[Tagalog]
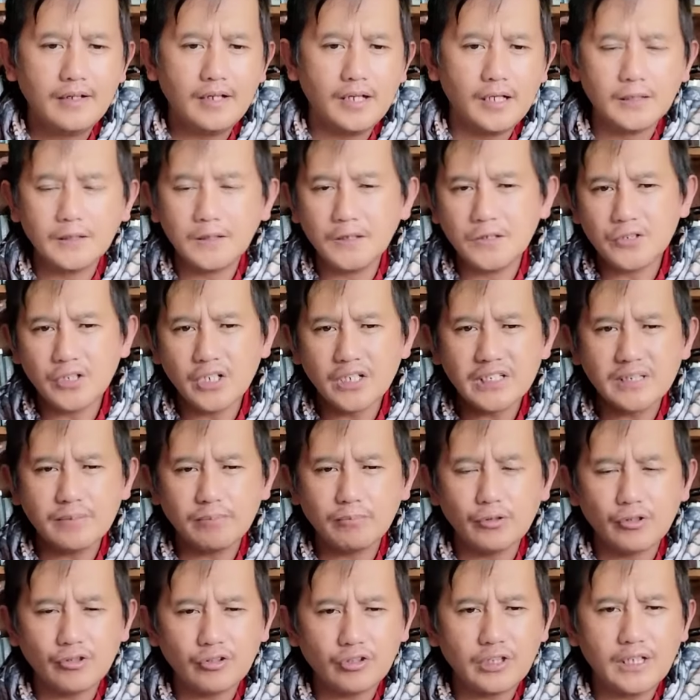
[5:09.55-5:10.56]
Iti John
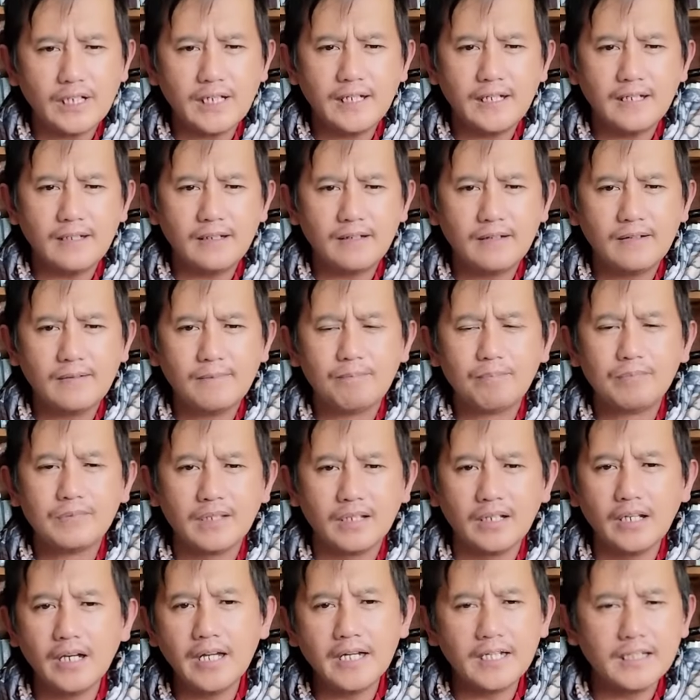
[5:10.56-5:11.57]
chapter
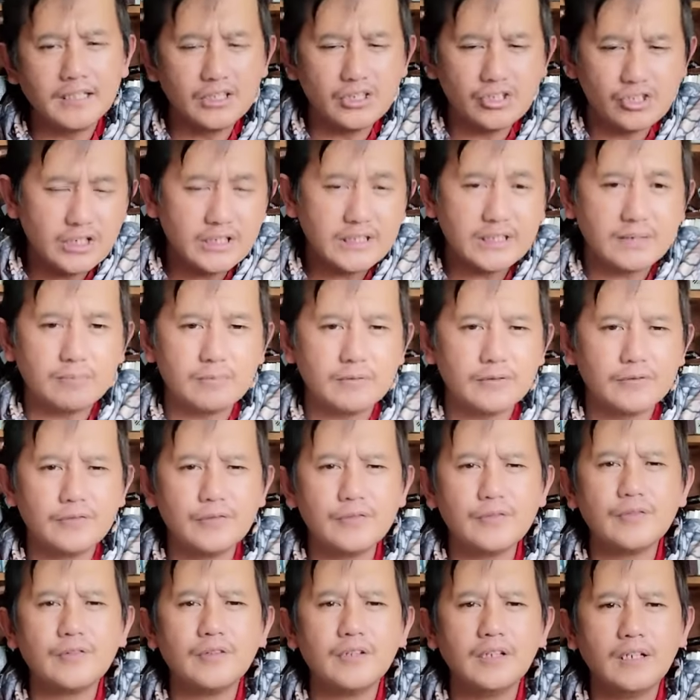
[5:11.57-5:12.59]
10, nga na ti John chapter
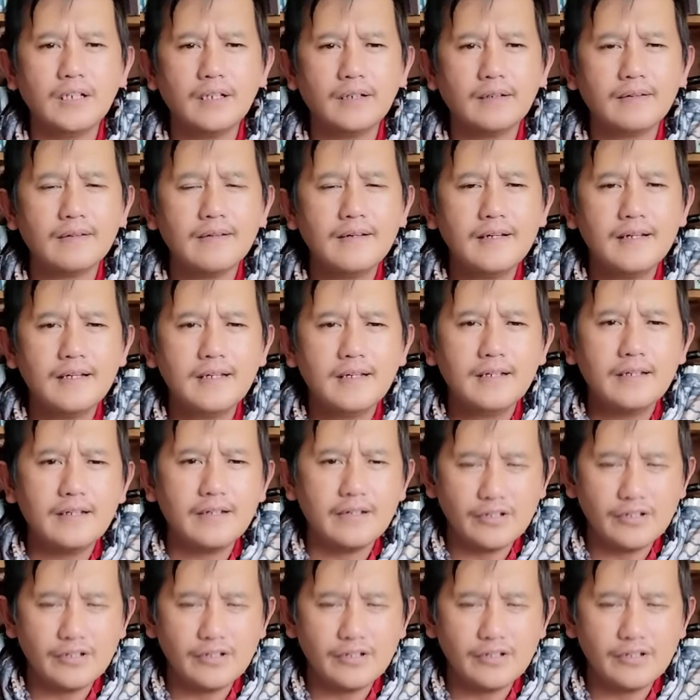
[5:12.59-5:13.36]
15,